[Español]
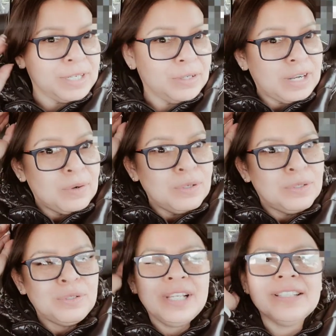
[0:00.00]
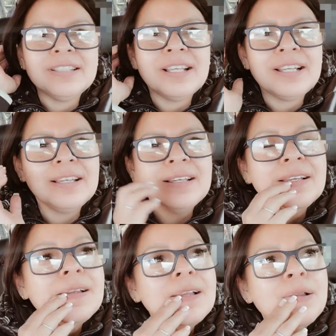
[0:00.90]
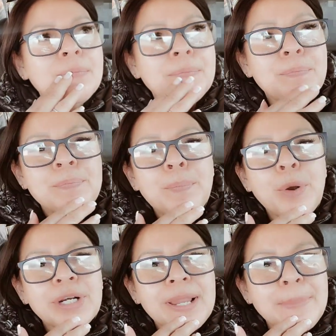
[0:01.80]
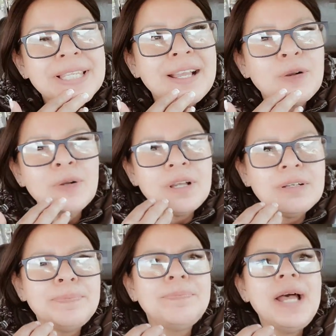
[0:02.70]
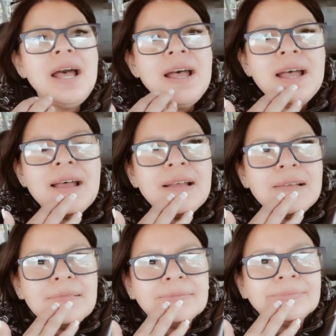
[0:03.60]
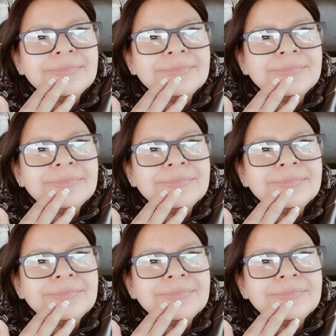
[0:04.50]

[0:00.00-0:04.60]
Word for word: Mira, yo traigo los dos lentes acá. Porque me sangolotean ¡Apa!